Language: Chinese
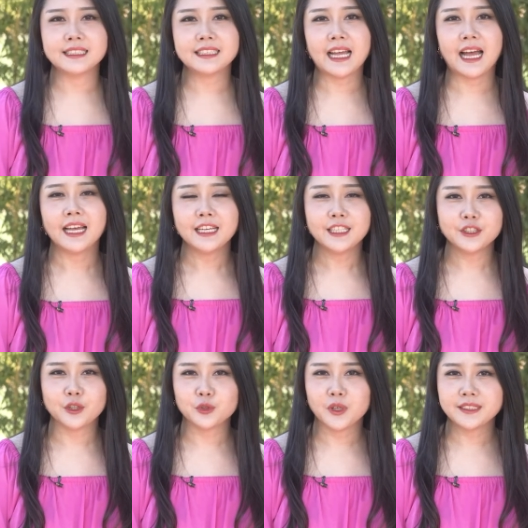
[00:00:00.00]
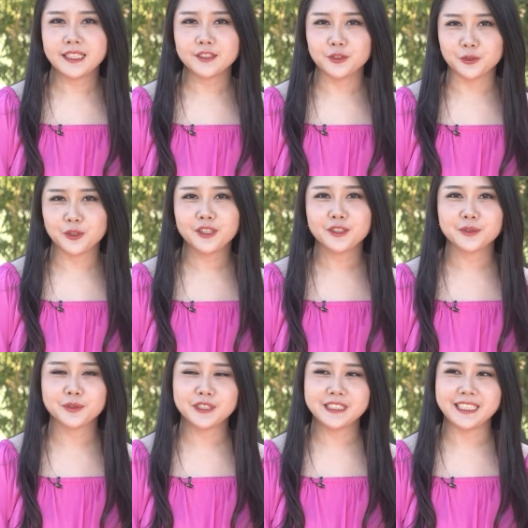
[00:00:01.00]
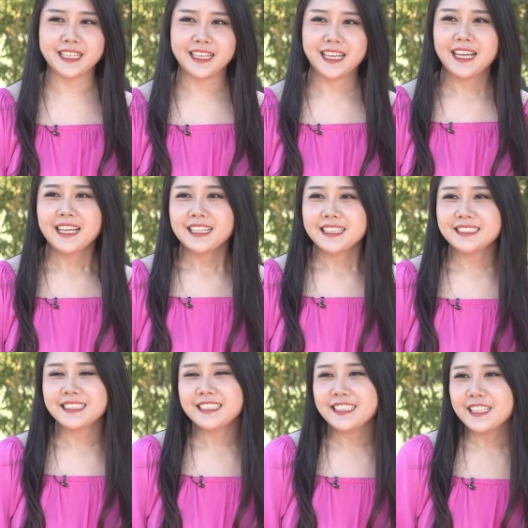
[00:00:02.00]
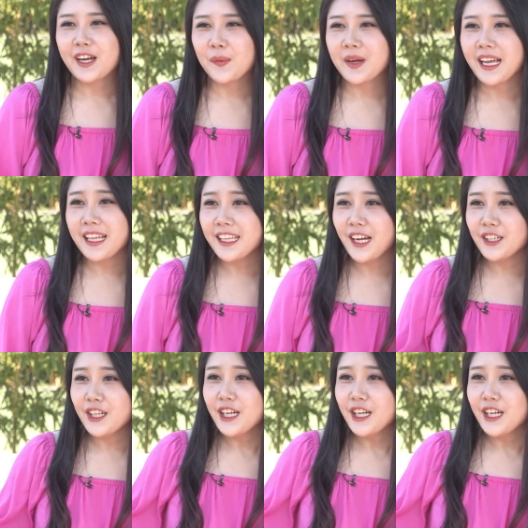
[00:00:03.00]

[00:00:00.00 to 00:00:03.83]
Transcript: 拿大一手创建酒庄的故事。那辛迪呢？我看到